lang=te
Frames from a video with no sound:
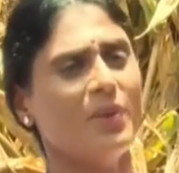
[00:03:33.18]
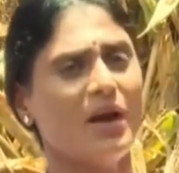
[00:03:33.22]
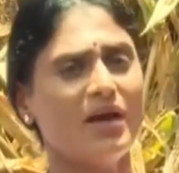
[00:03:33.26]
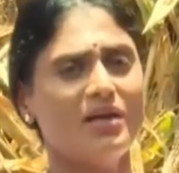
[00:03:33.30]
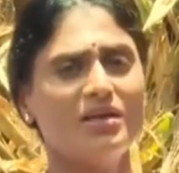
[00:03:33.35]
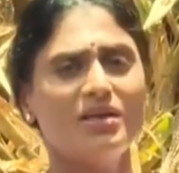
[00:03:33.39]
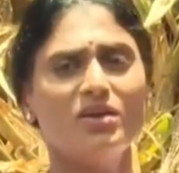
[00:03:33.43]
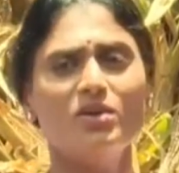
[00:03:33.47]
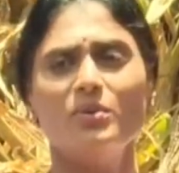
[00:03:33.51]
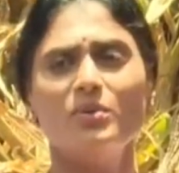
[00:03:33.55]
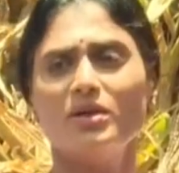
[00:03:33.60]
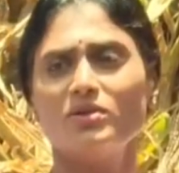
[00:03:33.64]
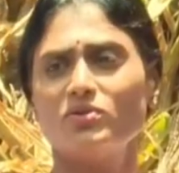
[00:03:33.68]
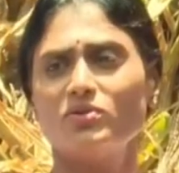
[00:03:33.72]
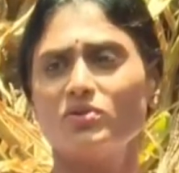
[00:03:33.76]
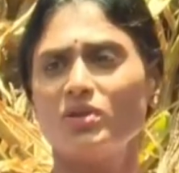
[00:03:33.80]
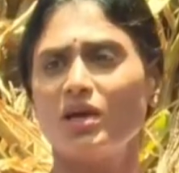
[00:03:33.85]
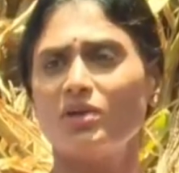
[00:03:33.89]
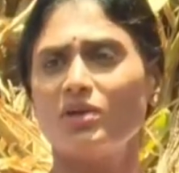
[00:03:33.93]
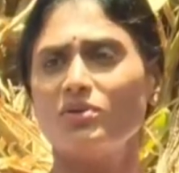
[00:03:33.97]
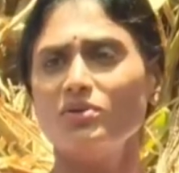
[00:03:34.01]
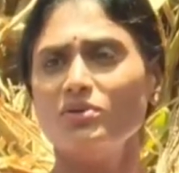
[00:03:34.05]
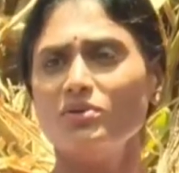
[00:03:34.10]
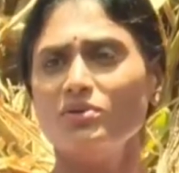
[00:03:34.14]
పార్టీలు
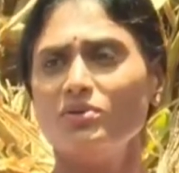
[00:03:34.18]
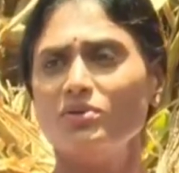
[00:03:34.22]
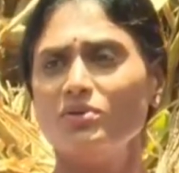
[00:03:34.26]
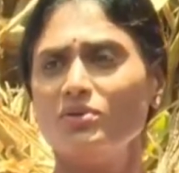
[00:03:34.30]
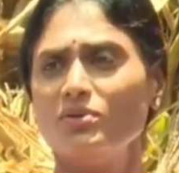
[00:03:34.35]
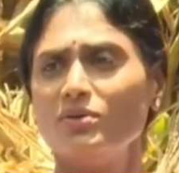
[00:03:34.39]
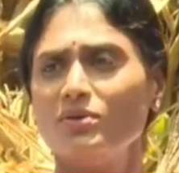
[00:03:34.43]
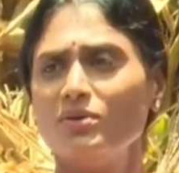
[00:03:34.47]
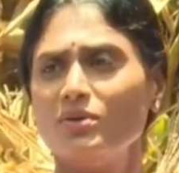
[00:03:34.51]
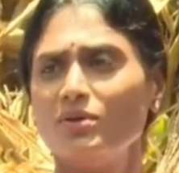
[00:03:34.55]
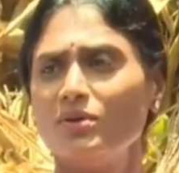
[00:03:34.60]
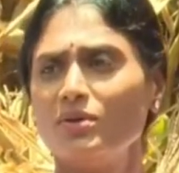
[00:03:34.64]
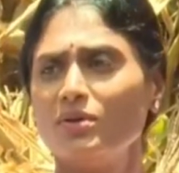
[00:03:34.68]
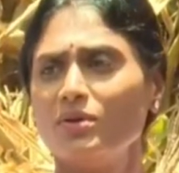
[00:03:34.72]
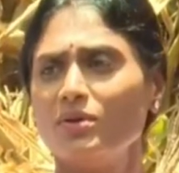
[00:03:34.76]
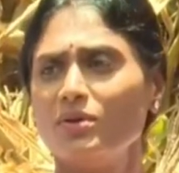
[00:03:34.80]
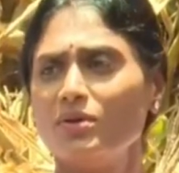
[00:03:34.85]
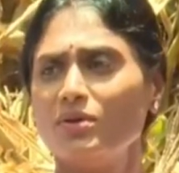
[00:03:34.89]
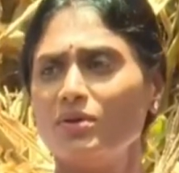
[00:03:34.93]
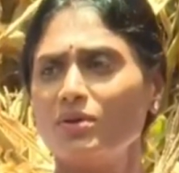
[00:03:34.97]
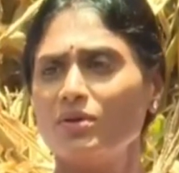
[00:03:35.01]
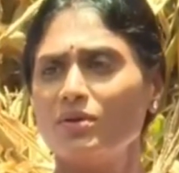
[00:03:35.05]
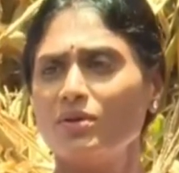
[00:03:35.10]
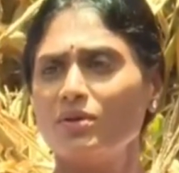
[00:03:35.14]
పెడుతున్నారు
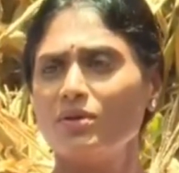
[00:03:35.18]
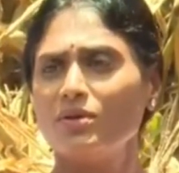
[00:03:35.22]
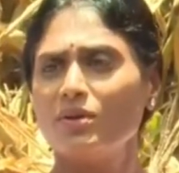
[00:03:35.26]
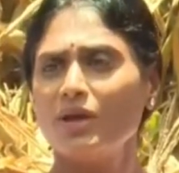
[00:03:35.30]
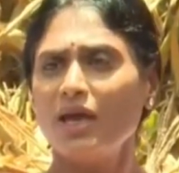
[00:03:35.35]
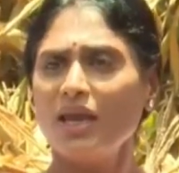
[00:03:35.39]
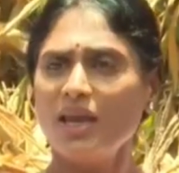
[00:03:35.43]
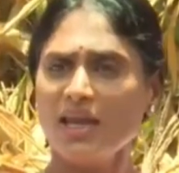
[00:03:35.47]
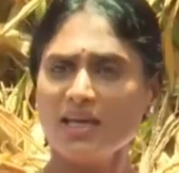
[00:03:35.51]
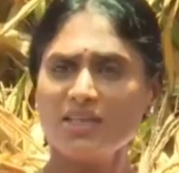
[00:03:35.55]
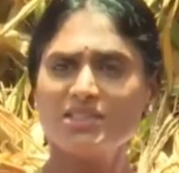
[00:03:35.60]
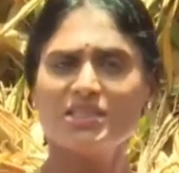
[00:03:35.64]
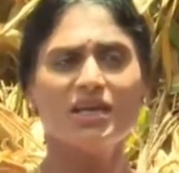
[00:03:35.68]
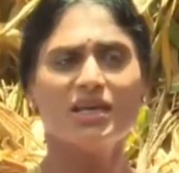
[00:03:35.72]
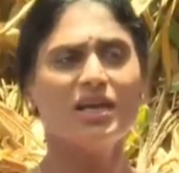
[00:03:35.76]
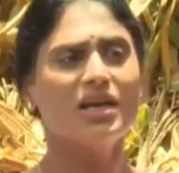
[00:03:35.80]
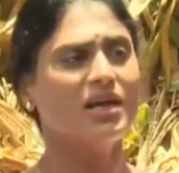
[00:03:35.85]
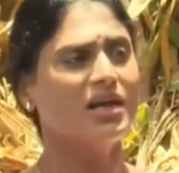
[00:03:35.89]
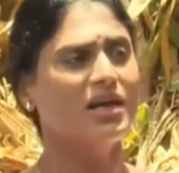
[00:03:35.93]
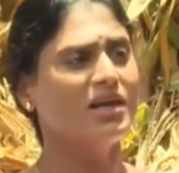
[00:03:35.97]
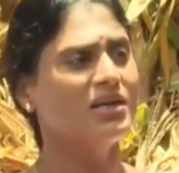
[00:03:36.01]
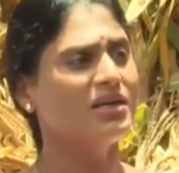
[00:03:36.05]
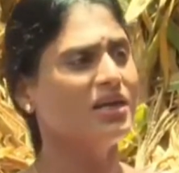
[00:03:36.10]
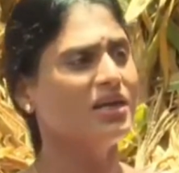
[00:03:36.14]
ఎలక్షన్ల
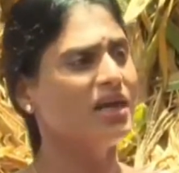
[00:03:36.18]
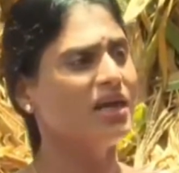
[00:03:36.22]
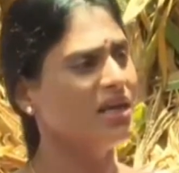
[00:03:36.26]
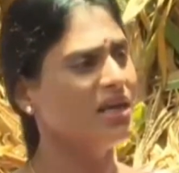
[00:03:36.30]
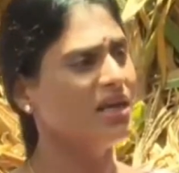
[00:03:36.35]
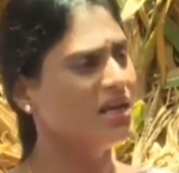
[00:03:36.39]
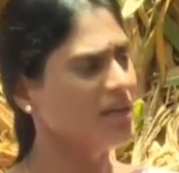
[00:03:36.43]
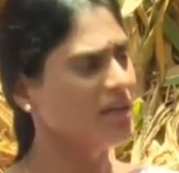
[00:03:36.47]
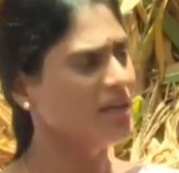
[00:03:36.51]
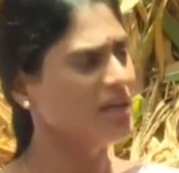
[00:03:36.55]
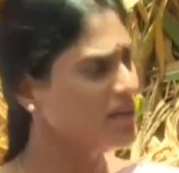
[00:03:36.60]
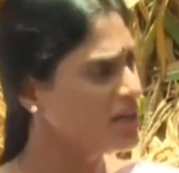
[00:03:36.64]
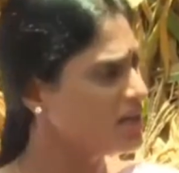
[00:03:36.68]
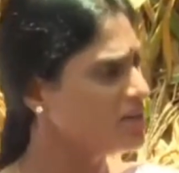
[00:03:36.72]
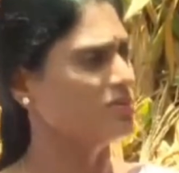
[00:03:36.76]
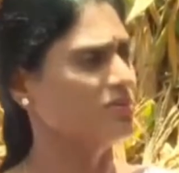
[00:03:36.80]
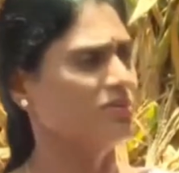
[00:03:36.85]
కంట ఈయనను